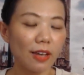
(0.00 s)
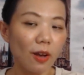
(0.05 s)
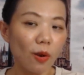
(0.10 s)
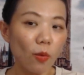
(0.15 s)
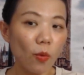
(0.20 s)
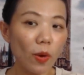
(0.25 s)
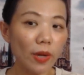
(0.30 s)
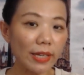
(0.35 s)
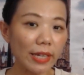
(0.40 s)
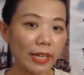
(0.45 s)

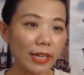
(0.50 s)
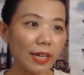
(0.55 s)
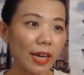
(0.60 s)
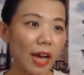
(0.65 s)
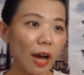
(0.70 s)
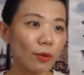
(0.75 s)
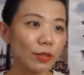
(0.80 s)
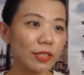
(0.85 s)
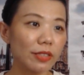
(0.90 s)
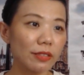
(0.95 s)
วันนี้
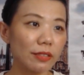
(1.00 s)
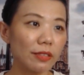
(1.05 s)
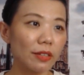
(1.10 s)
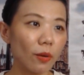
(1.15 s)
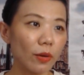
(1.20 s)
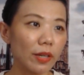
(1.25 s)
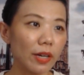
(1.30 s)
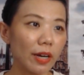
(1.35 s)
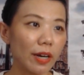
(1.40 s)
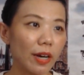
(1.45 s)
เขาซื้อร
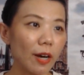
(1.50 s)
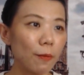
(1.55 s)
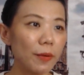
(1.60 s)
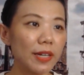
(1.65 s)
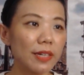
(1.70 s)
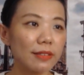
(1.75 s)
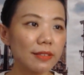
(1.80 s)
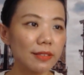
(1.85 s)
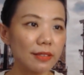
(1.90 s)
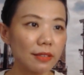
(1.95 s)
ถเขา
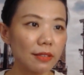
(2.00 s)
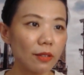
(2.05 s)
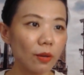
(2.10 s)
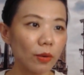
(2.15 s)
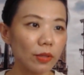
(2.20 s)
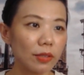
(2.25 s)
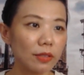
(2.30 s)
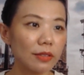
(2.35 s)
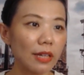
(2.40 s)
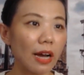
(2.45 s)
ไม่ได้ซื้อร
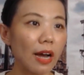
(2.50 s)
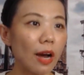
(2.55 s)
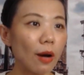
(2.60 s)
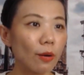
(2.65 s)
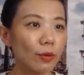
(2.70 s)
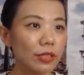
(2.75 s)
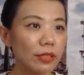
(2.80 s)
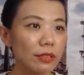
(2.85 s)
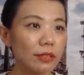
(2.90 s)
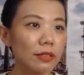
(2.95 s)
ถแต่เขา
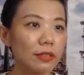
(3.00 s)
ซื้